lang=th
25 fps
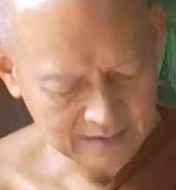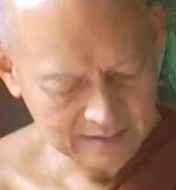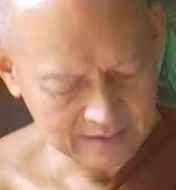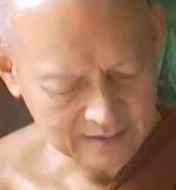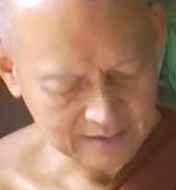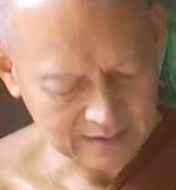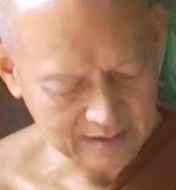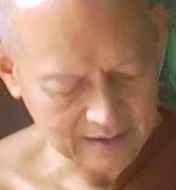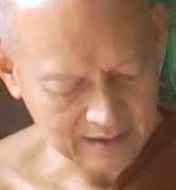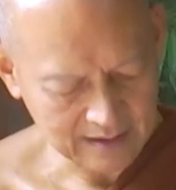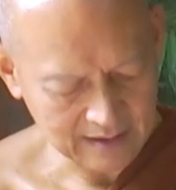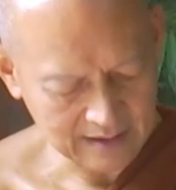
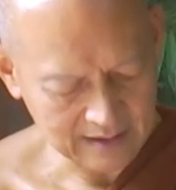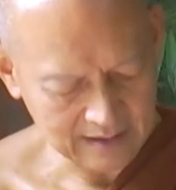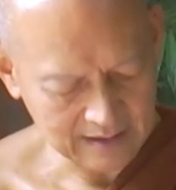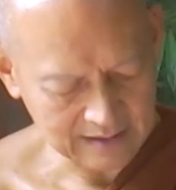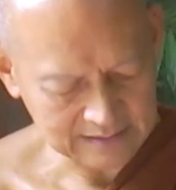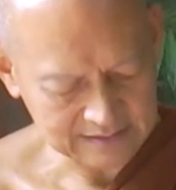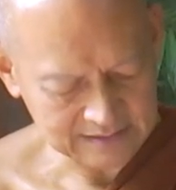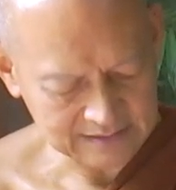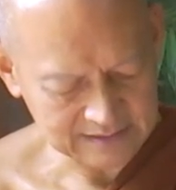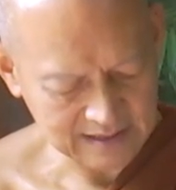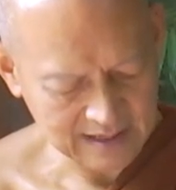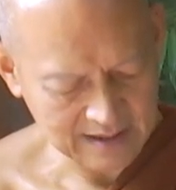การลัก
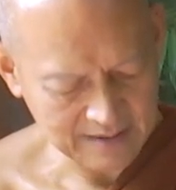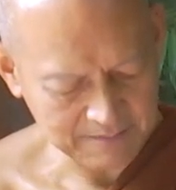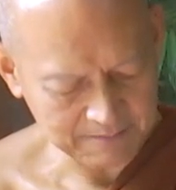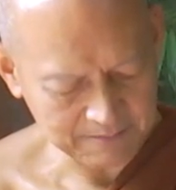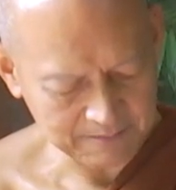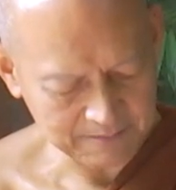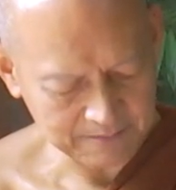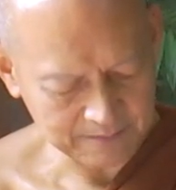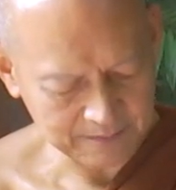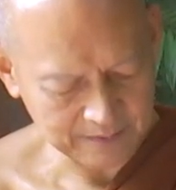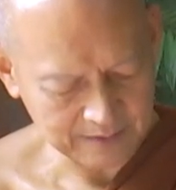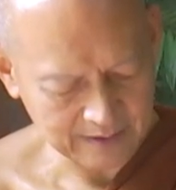ทรัพย์
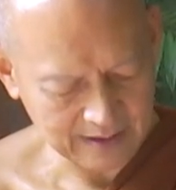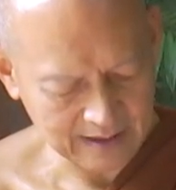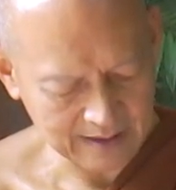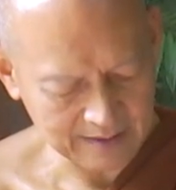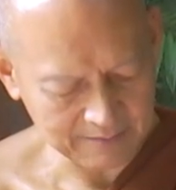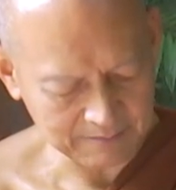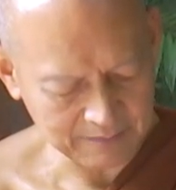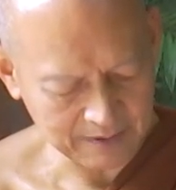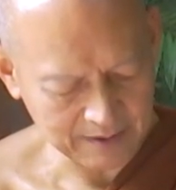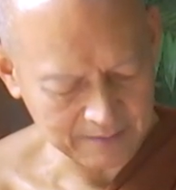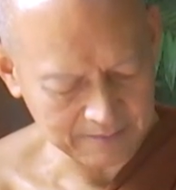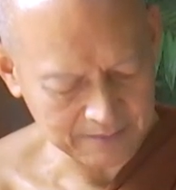การ
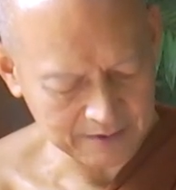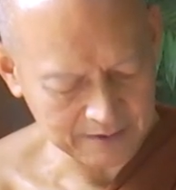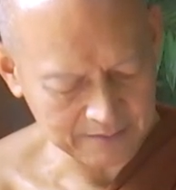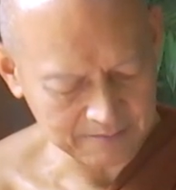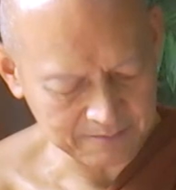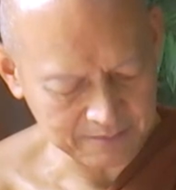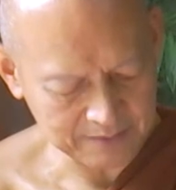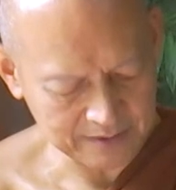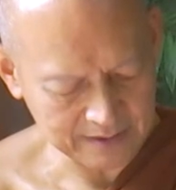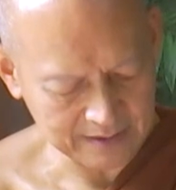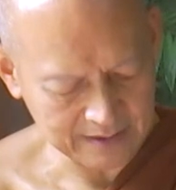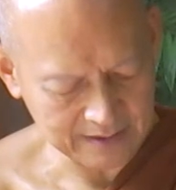ประพฤติ
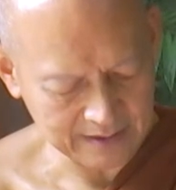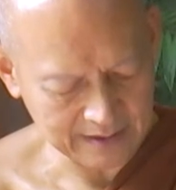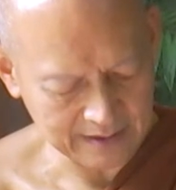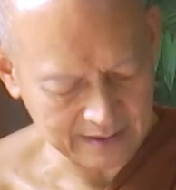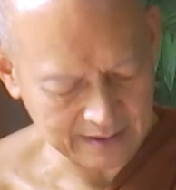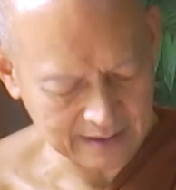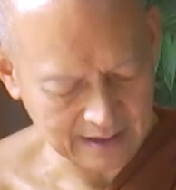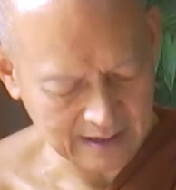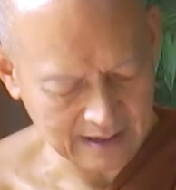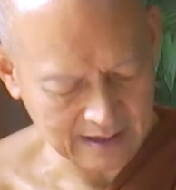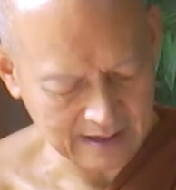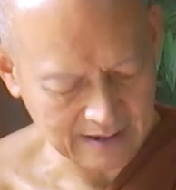ผิดใน
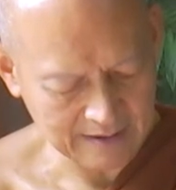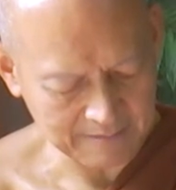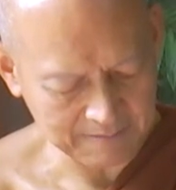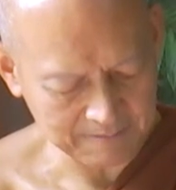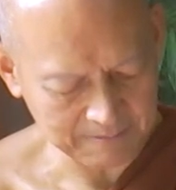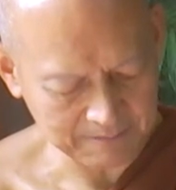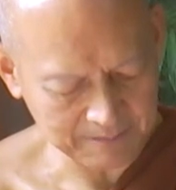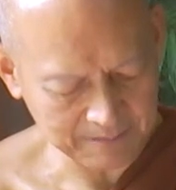กาม